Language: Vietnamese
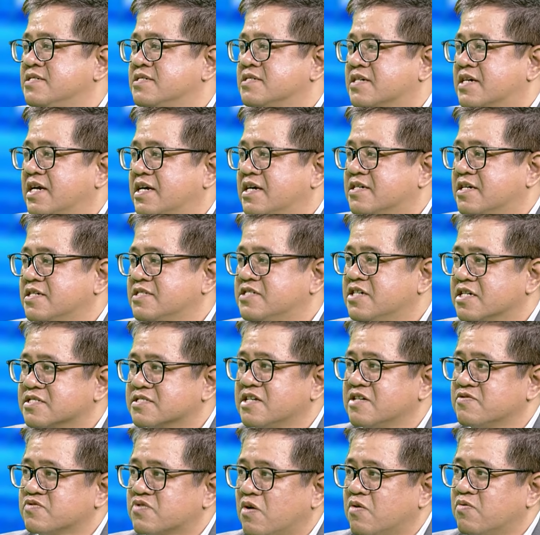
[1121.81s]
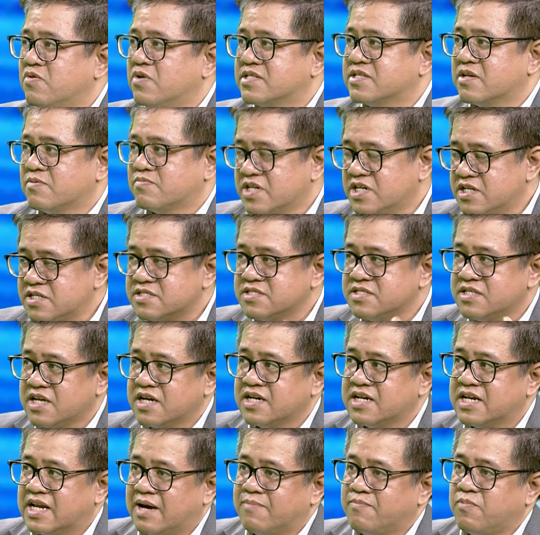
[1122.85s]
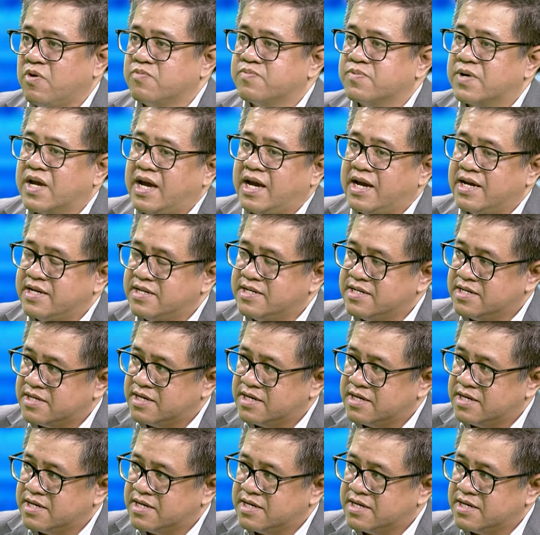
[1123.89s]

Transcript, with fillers: cái cái sức tiêu thụ ở trong nước như là một cái